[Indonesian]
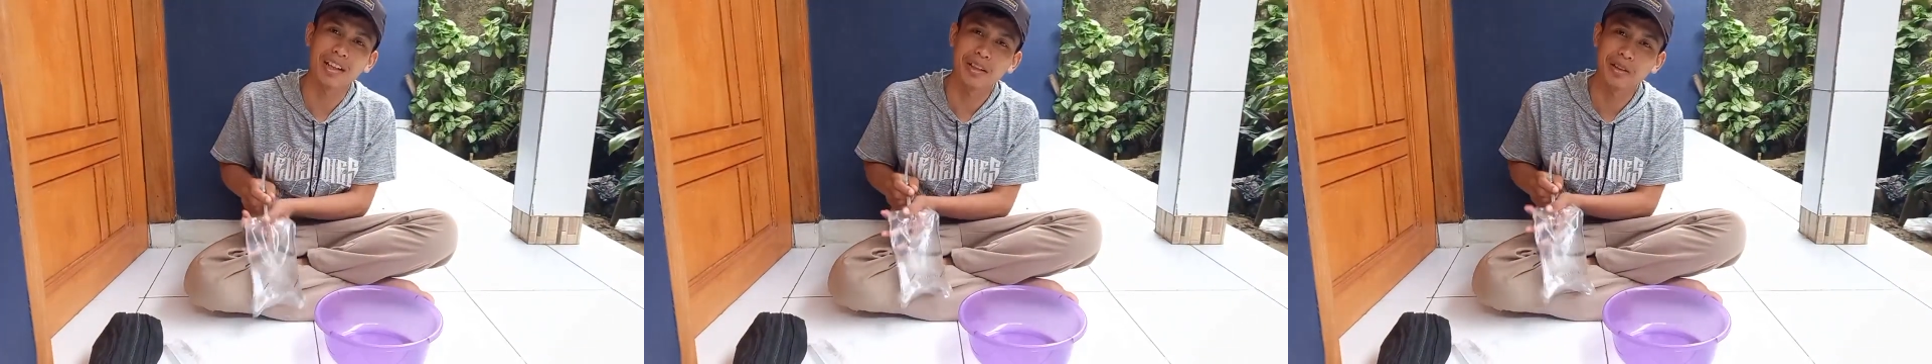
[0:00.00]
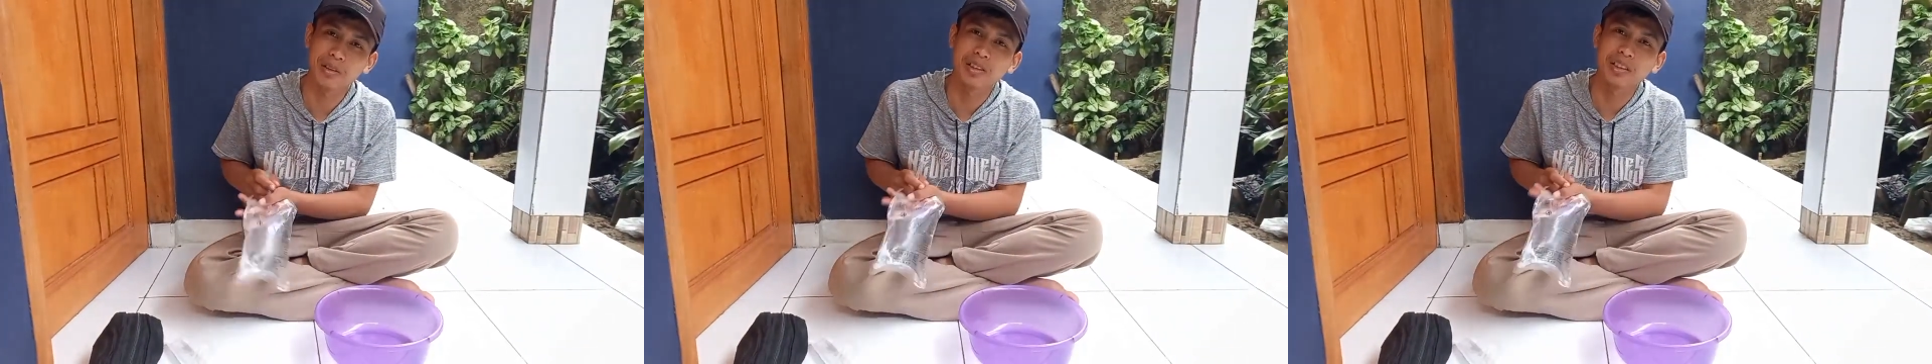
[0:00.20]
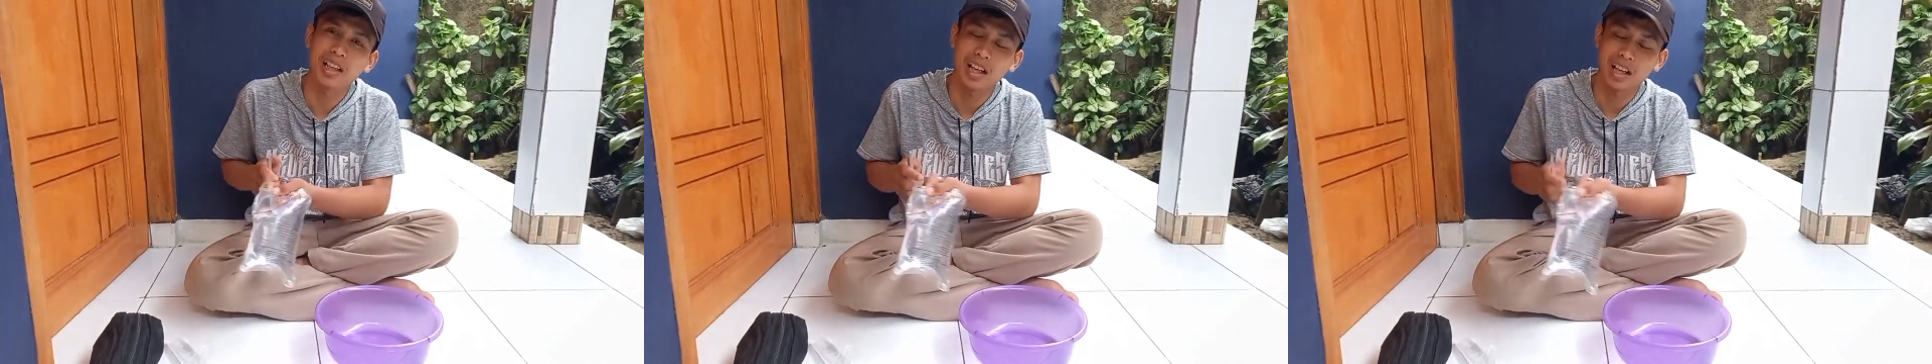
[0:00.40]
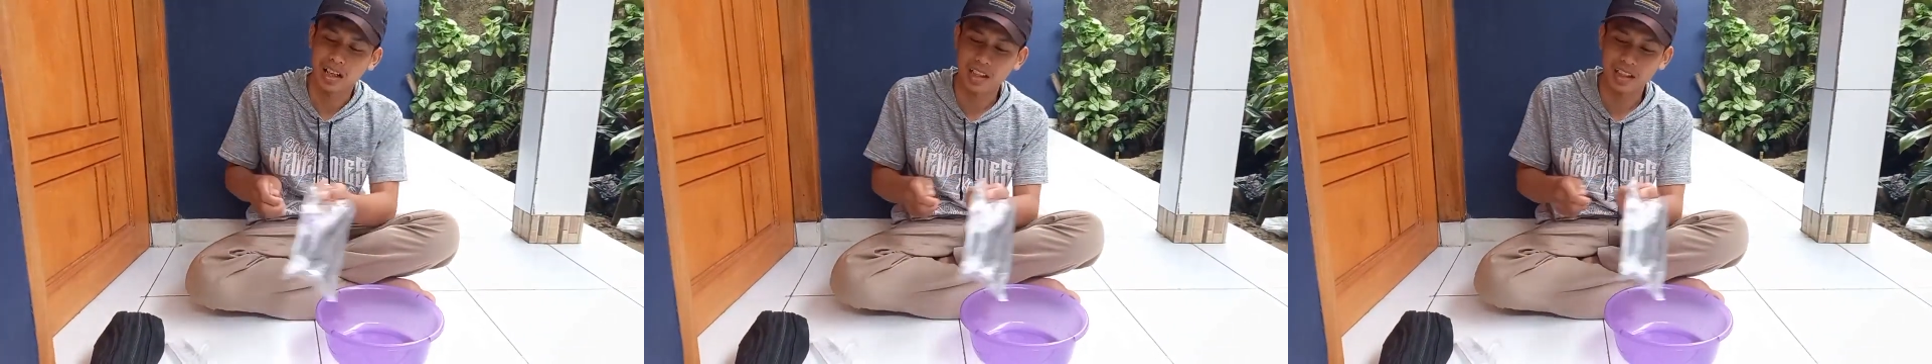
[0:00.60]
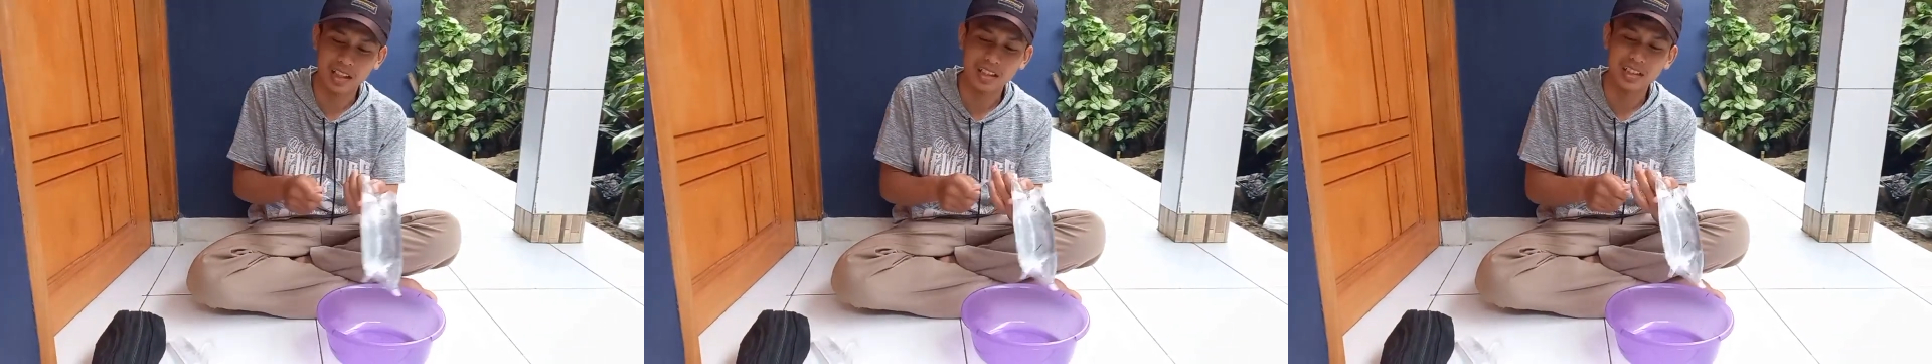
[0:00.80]
ingus ya
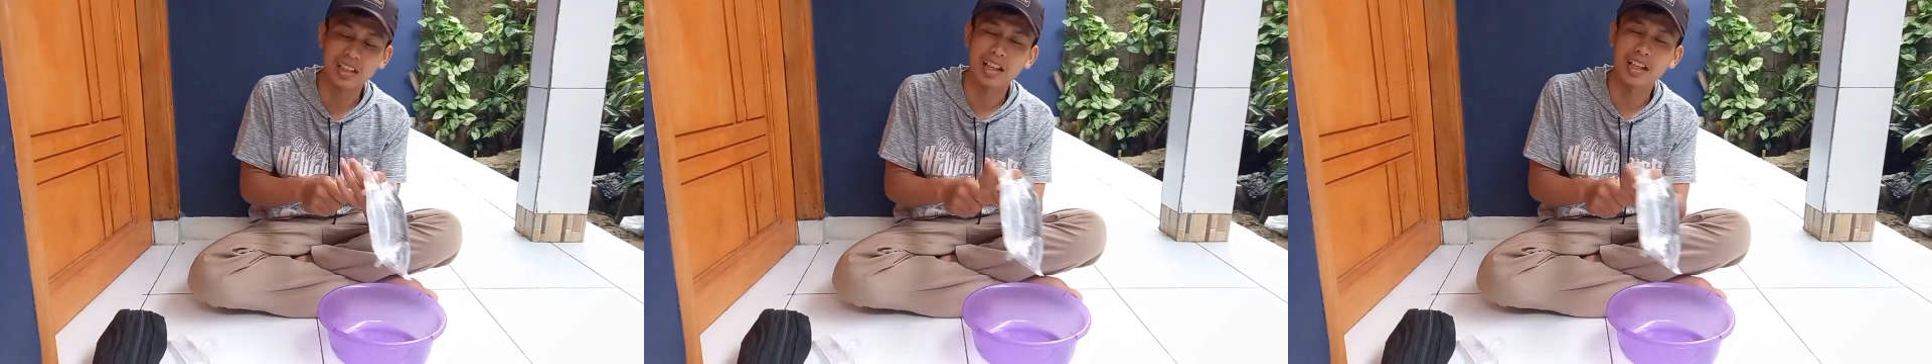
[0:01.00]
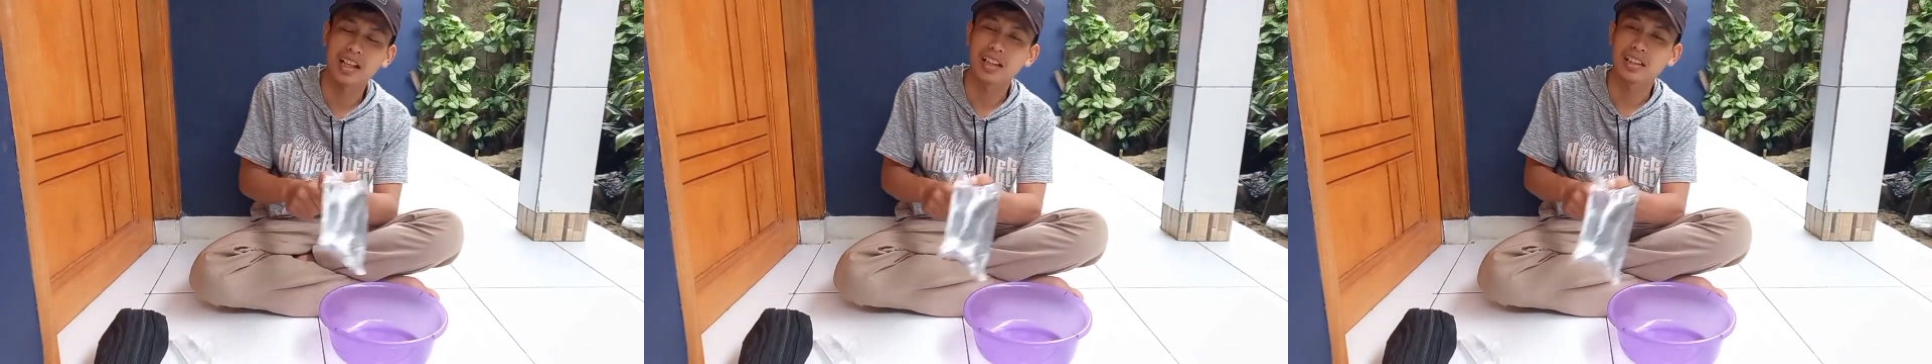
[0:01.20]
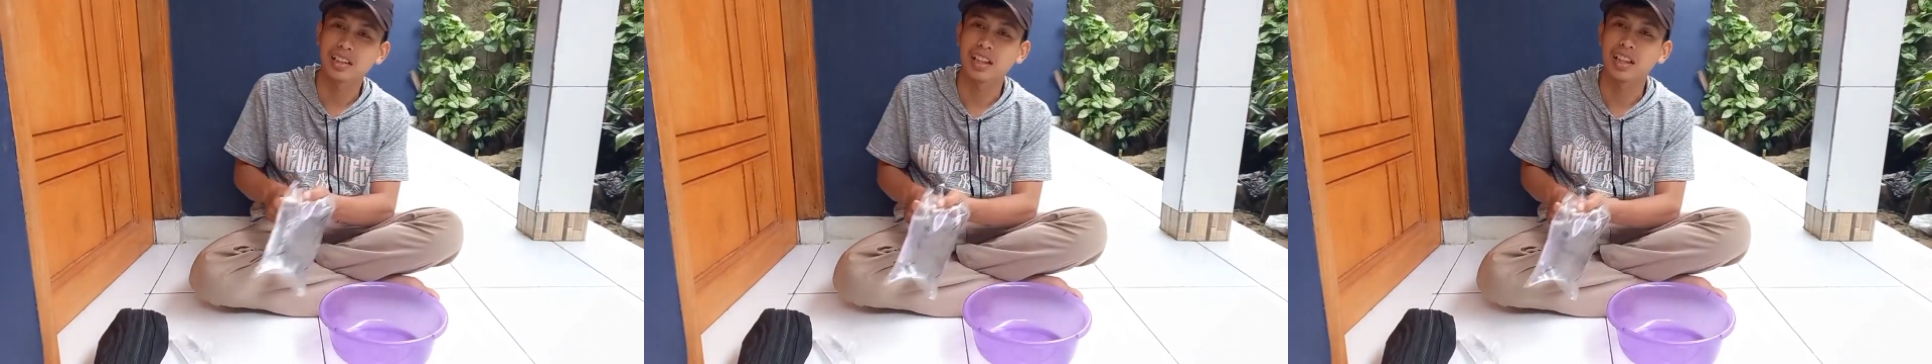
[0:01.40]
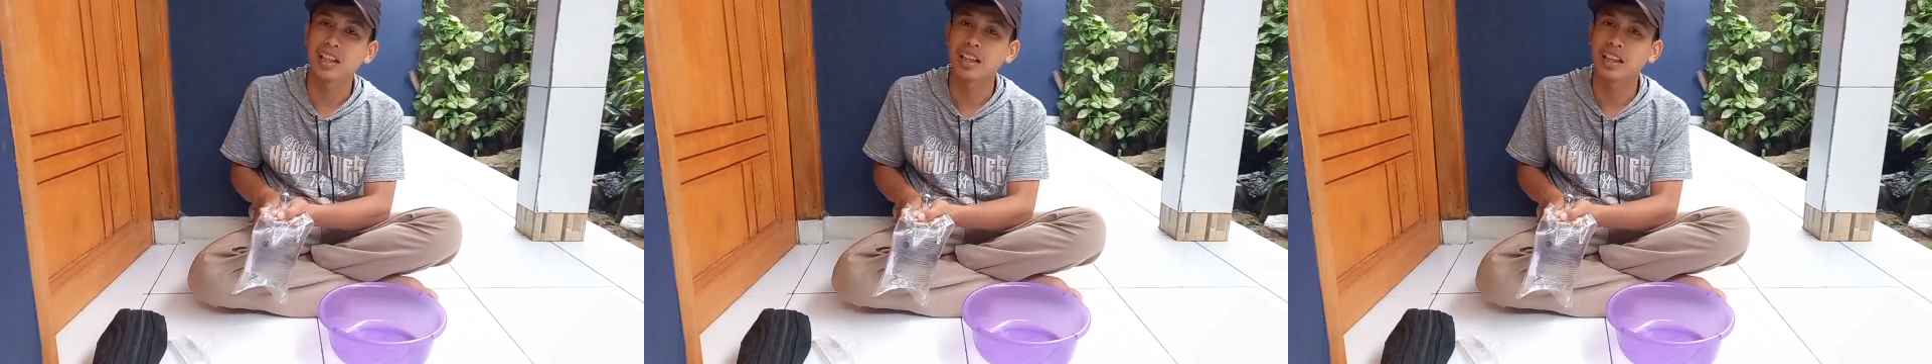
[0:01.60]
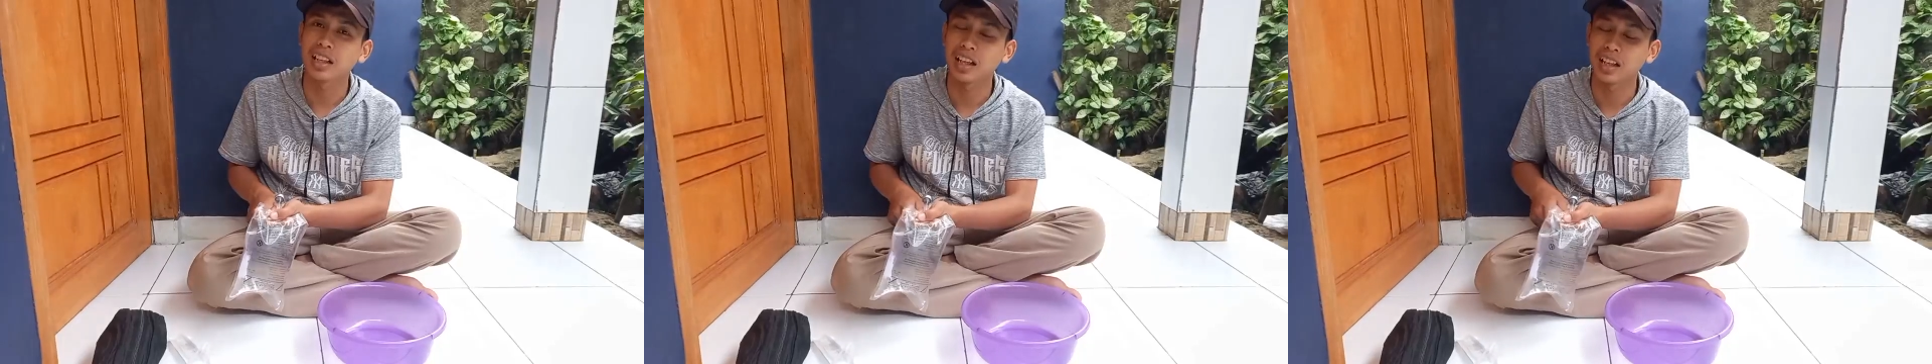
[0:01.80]
karena sekarang
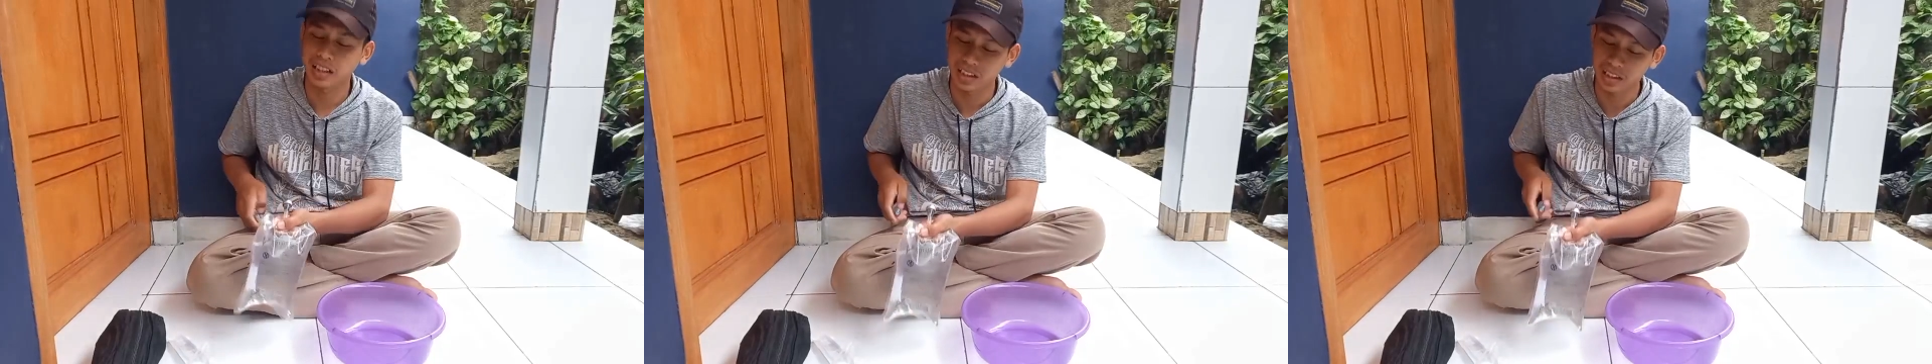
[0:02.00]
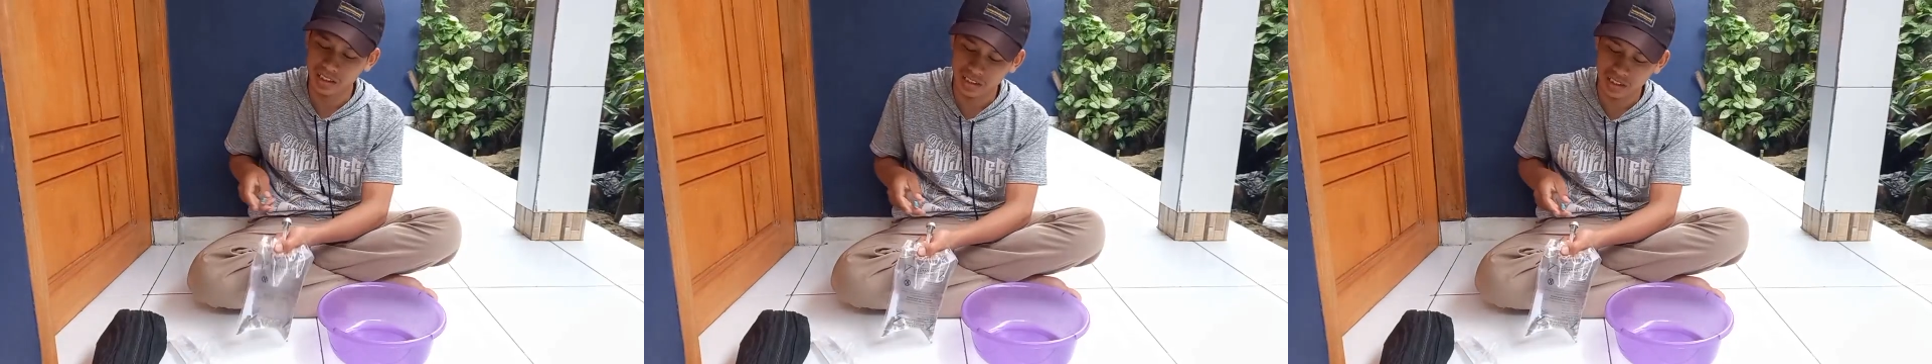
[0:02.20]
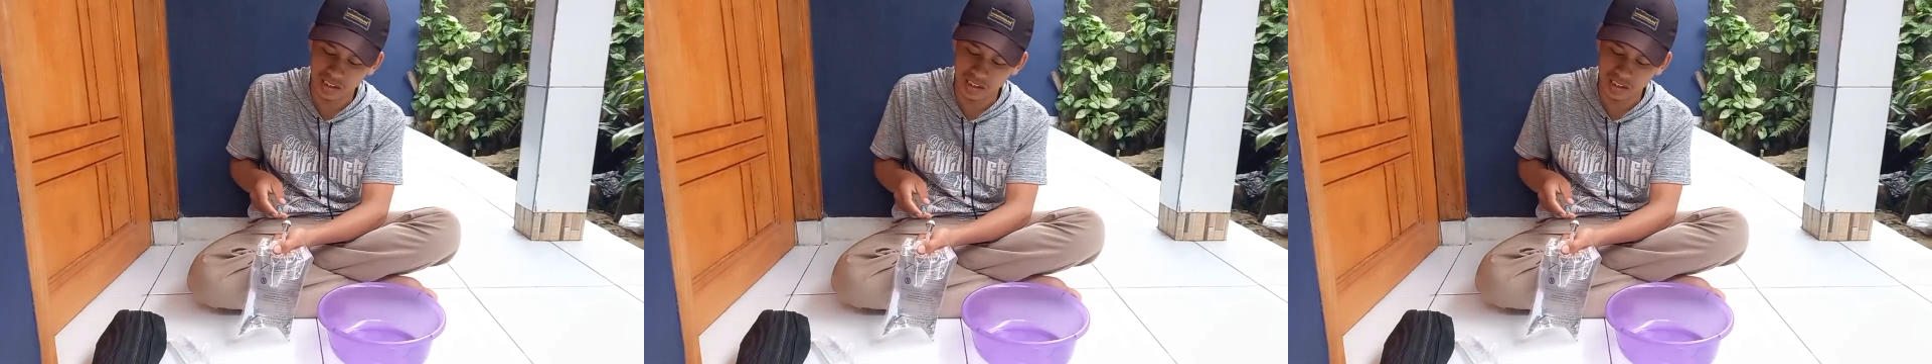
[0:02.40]
saya lagi